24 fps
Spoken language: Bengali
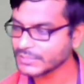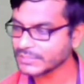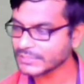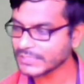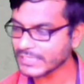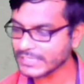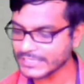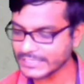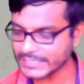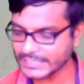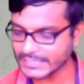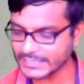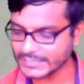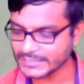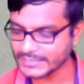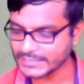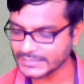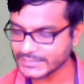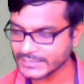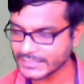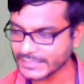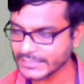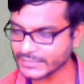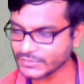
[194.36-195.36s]
তাহলে এই
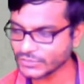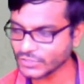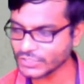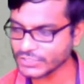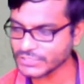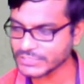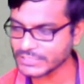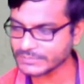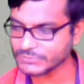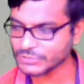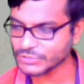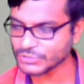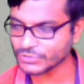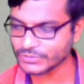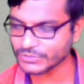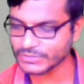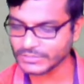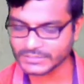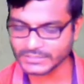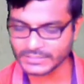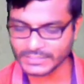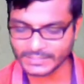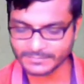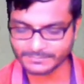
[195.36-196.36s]
এই দশটা আমি
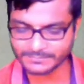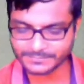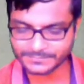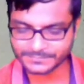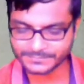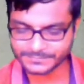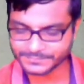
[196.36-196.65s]
সরিয়ে দিলাম